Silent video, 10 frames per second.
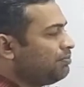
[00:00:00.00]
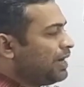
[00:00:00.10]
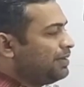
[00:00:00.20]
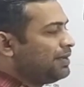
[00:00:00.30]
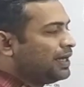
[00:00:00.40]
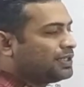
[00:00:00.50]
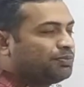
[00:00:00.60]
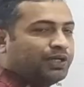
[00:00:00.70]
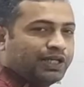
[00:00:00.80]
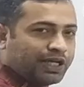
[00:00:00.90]
बाई बैलेंस
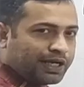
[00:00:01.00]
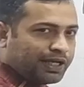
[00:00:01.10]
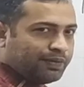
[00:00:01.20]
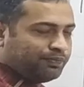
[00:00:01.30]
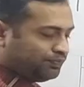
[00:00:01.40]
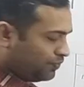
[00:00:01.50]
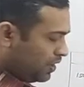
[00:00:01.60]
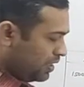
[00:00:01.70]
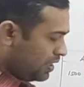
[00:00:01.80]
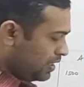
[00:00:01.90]
बी डी करके
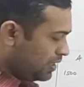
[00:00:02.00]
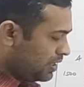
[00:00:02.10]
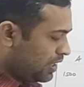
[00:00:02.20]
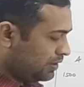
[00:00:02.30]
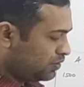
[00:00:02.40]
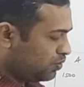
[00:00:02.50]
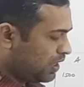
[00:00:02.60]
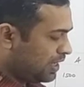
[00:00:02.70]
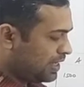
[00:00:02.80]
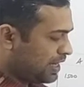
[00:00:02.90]

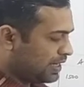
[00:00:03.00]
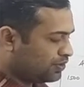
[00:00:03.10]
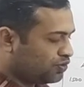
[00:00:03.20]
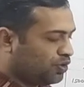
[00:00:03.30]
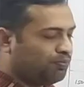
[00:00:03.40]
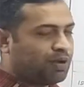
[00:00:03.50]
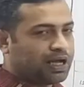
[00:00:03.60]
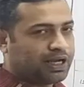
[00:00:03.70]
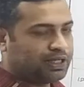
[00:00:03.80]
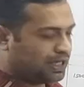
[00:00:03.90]
सोलह हज़ार आठ सौ
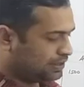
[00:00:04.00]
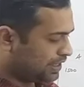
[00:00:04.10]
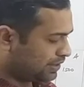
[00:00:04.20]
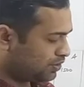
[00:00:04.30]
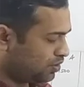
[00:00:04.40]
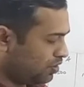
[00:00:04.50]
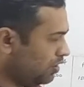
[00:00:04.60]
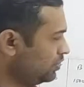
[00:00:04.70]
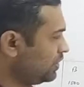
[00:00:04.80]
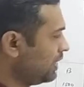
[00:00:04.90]
बारह हज़ार छः सौ
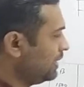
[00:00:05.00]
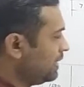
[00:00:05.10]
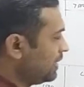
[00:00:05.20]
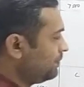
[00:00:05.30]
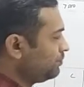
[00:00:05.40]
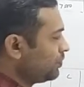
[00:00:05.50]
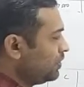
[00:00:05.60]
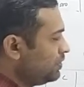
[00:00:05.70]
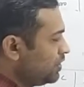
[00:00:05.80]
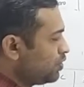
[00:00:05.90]
और छः हज़ार
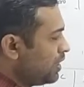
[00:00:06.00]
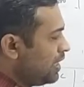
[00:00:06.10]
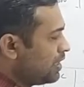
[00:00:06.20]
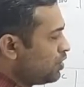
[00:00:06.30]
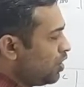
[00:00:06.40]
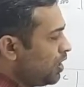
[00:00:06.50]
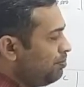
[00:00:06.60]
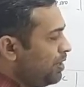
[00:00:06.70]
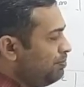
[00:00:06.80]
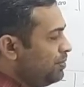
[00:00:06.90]
जिस ए के कॉलम
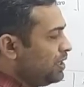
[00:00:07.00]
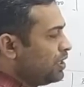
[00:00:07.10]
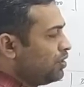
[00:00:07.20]
में बी के